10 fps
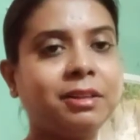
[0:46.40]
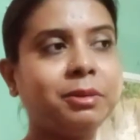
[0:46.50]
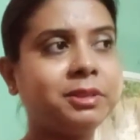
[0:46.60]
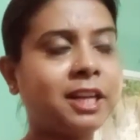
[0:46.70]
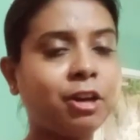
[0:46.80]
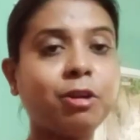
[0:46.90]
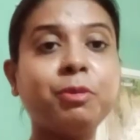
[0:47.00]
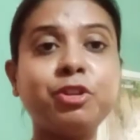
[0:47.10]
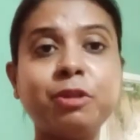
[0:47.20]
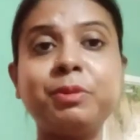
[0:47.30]
সেরকম
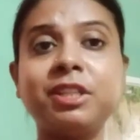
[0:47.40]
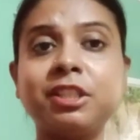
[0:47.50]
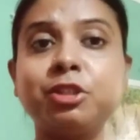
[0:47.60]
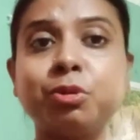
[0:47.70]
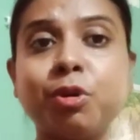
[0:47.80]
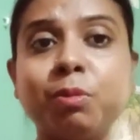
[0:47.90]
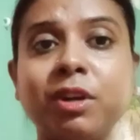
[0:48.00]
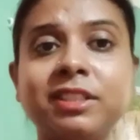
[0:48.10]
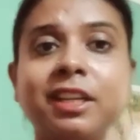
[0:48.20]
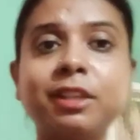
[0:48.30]
ওই জন্য বিশেষ কিছু করব
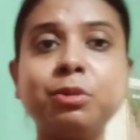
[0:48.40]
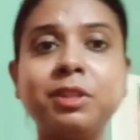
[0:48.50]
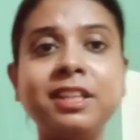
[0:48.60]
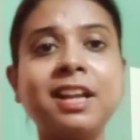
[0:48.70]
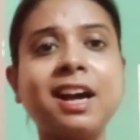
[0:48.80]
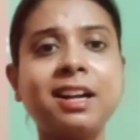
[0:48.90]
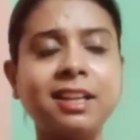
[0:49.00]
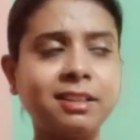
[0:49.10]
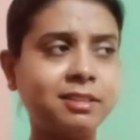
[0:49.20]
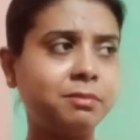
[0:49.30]
না যেহেতু
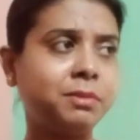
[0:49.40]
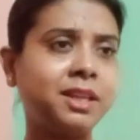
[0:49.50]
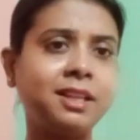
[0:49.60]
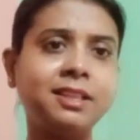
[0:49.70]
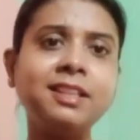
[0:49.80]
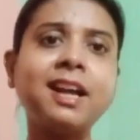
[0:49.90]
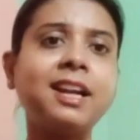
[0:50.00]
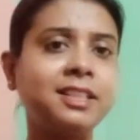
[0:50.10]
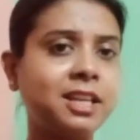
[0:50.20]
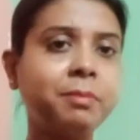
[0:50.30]
ডিনারে মানে ডিনার
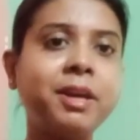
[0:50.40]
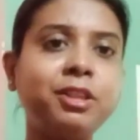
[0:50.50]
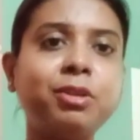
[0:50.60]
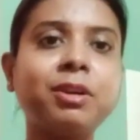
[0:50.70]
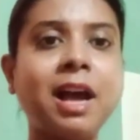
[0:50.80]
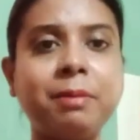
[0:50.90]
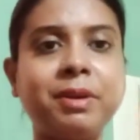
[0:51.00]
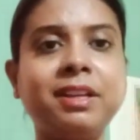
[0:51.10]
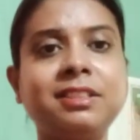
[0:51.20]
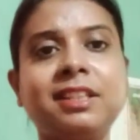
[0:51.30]
হিসেবেই তো
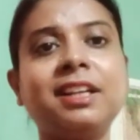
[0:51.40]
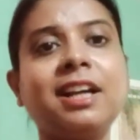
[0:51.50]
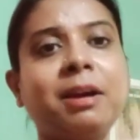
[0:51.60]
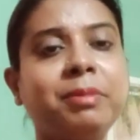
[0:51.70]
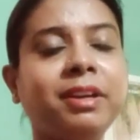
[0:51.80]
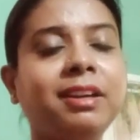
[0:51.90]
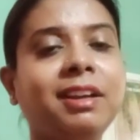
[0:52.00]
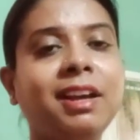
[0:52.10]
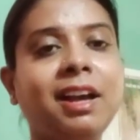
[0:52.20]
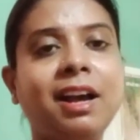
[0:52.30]
খাবে যেটা খাবে
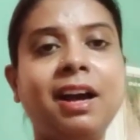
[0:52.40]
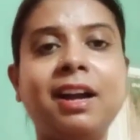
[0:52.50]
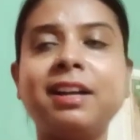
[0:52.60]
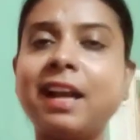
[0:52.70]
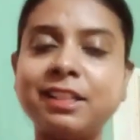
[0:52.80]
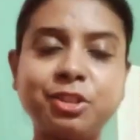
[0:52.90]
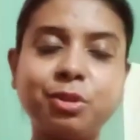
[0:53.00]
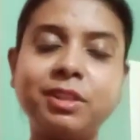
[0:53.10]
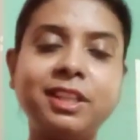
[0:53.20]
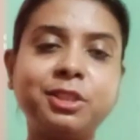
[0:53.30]
আর লাঞ্চ
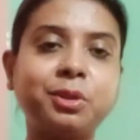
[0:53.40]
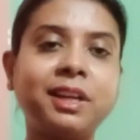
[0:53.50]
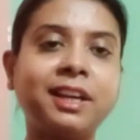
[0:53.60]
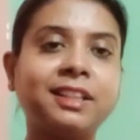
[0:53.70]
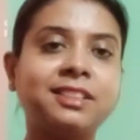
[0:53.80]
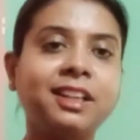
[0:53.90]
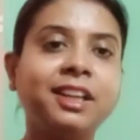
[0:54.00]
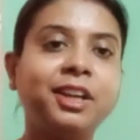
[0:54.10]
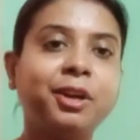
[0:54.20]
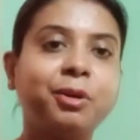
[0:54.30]
তো নিয়ে চলে গেছে
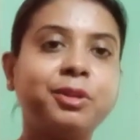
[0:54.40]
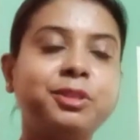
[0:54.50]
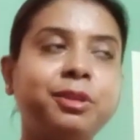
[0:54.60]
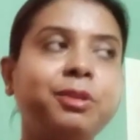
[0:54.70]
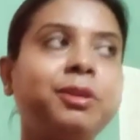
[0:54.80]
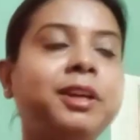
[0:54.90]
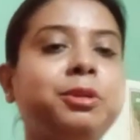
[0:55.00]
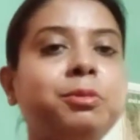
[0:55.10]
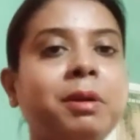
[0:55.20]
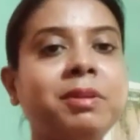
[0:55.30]
ওই জন্য
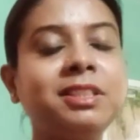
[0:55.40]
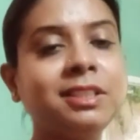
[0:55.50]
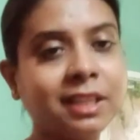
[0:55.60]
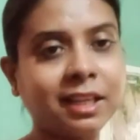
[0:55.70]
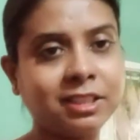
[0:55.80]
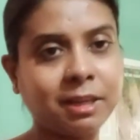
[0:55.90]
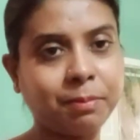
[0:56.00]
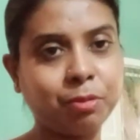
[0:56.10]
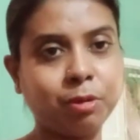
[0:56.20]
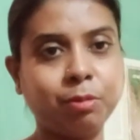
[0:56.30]
একটু ভেবেছি চিকেন
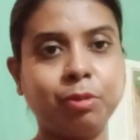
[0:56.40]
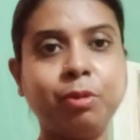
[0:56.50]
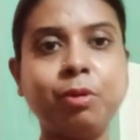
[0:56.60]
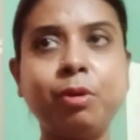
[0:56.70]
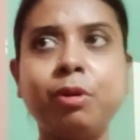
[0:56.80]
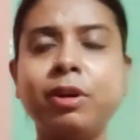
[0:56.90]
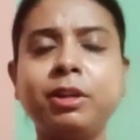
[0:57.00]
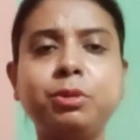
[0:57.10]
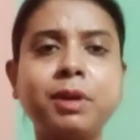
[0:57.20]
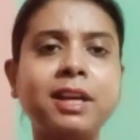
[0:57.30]
চাপ করব। ও
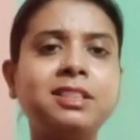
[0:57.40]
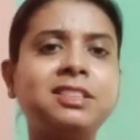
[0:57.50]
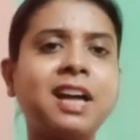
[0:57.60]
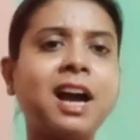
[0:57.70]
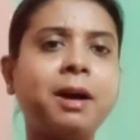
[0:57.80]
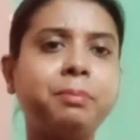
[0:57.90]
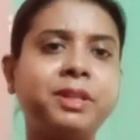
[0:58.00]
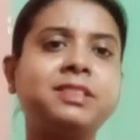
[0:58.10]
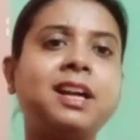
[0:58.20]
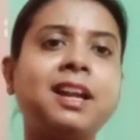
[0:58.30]
একটু এই চাপ
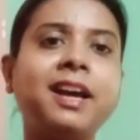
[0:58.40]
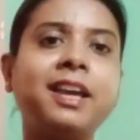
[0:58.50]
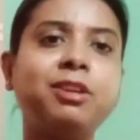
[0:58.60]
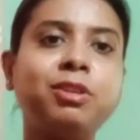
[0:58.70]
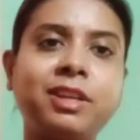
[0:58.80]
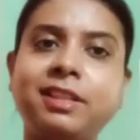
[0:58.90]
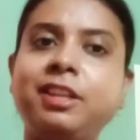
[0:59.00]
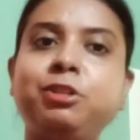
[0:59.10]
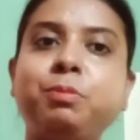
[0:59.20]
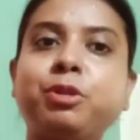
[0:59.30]
রেজালা এগুলো খেতে
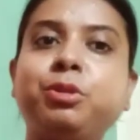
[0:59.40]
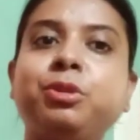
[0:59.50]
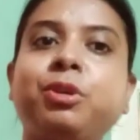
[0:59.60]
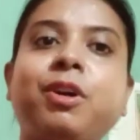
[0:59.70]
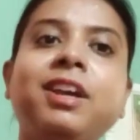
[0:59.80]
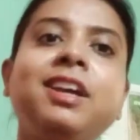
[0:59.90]
একটু পছন্দ করে